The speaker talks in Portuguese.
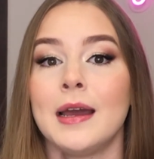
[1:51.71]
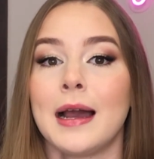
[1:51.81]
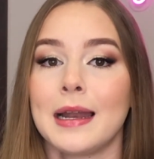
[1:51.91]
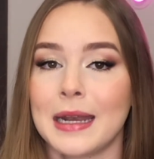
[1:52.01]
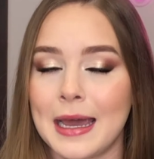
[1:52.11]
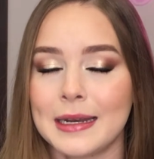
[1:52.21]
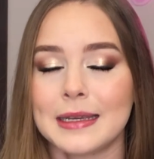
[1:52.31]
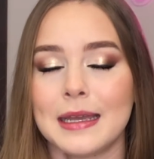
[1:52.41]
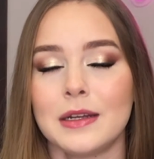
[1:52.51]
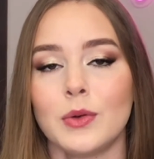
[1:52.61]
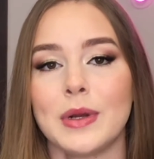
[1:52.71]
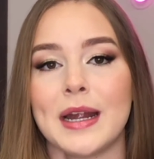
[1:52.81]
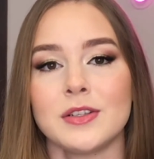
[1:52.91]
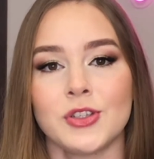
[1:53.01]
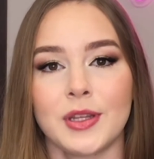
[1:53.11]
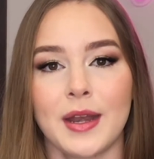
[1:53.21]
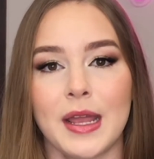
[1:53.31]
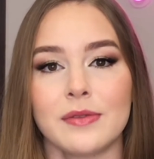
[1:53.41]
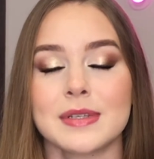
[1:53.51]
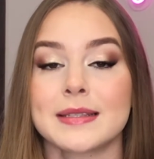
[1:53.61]
lá naquele lugar de
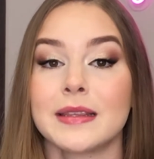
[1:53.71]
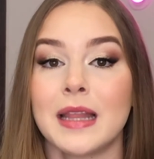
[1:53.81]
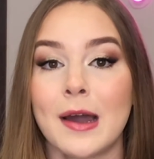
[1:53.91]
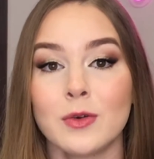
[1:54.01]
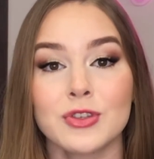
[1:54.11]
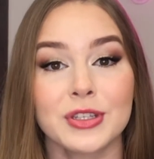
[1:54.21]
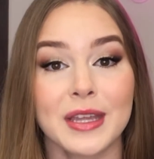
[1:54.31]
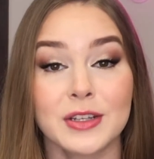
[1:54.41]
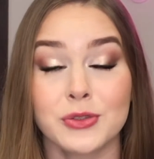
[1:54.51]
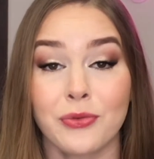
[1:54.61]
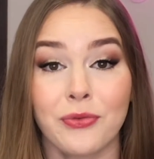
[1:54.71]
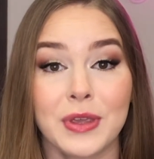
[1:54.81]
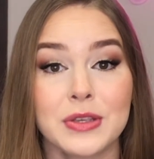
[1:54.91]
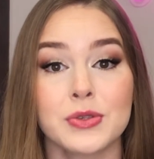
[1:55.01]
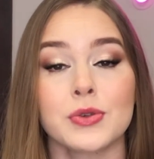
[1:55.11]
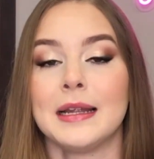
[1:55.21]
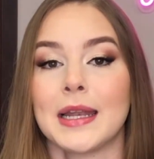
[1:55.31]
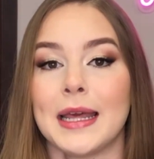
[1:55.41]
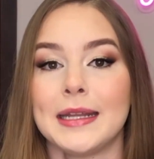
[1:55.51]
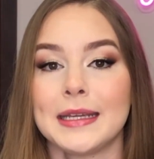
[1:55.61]
trevas, lá onde está difícil,
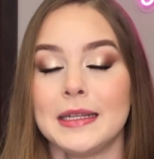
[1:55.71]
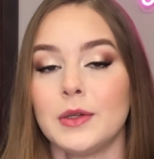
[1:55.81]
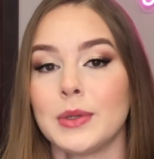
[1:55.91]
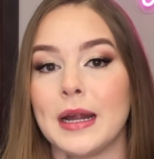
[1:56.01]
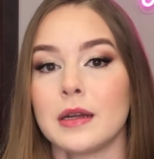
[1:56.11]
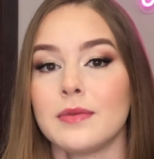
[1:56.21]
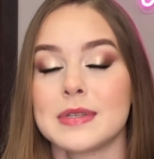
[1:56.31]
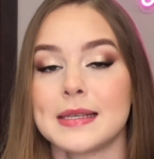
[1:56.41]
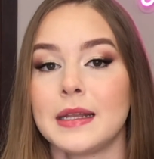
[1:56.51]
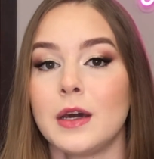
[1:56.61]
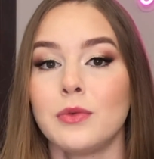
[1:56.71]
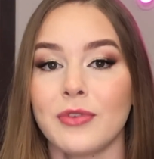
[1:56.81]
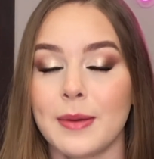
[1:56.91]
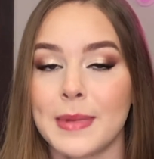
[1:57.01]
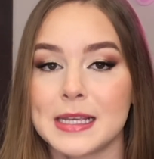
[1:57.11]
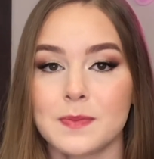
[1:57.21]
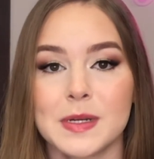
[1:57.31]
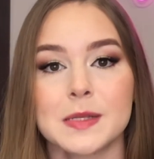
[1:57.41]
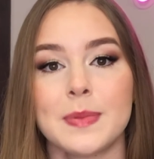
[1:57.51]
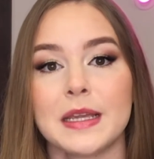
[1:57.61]
lá naquele lugar que você não vê mais
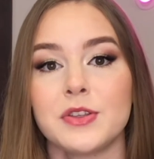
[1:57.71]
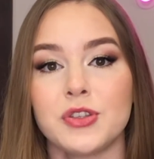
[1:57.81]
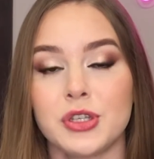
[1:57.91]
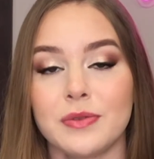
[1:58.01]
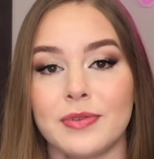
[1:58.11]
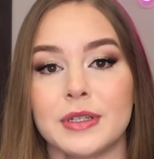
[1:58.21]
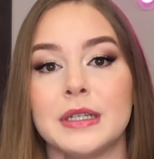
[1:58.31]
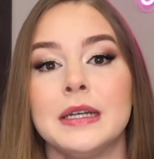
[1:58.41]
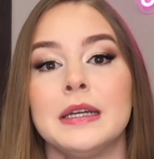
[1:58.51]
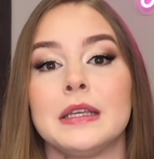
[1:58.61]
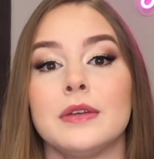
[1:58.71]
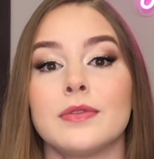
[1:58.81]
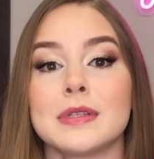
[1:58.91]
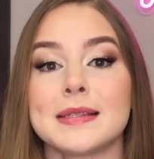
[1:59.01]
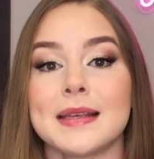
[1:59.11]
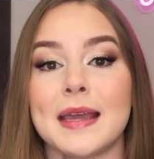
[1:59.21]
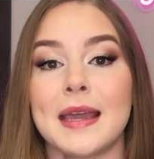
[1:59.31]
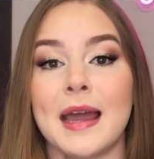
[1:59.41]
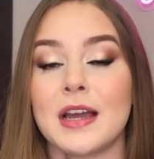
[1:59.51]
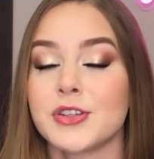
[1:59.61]
perspectiva, que
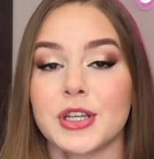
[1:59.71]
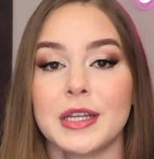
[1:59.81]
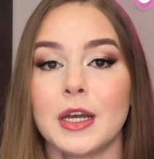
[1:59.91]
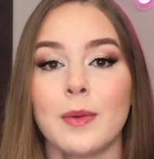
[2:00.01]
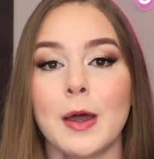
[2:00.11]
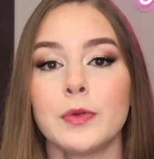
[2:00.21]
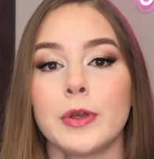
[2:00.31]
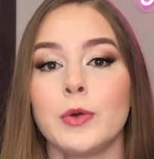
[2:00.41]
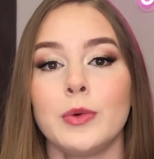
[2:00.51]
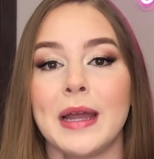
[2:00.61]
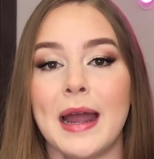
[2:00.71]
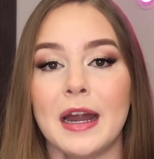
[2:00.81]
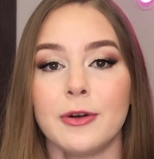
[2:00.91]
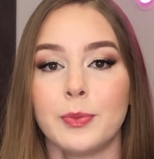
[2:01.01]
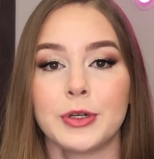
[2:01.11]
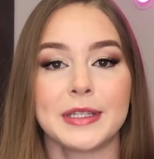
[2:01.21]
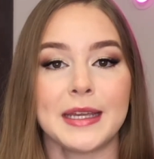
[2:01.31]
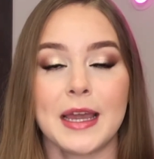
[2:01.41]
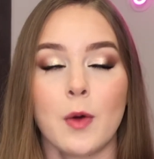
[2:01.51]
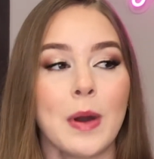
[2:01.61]
você acha que não é o teu lugar
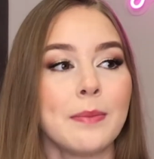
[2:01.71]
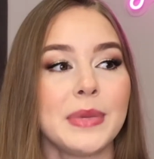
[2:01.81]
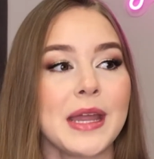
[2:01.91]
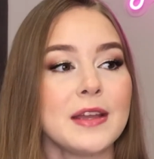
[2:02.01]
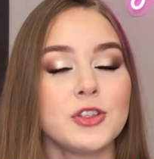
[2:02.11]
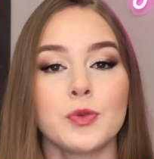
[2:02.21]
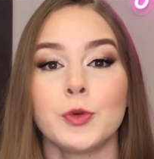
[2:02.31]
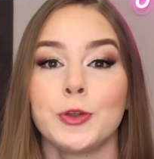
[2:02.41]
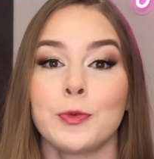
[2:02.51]
porque é um ambiente muito